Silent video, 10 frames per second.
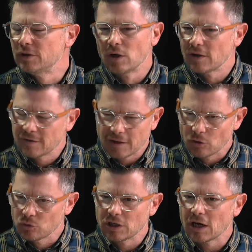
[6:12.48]

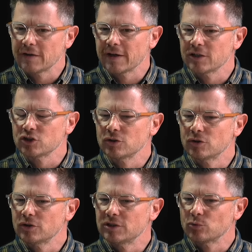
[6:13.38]
l'intérieur du carénage.
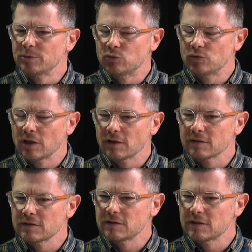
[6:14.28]
Euh, ils ont mis tout
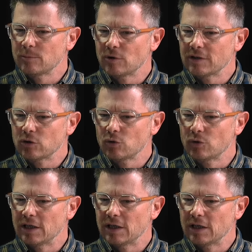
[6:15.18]
un système avec euh, des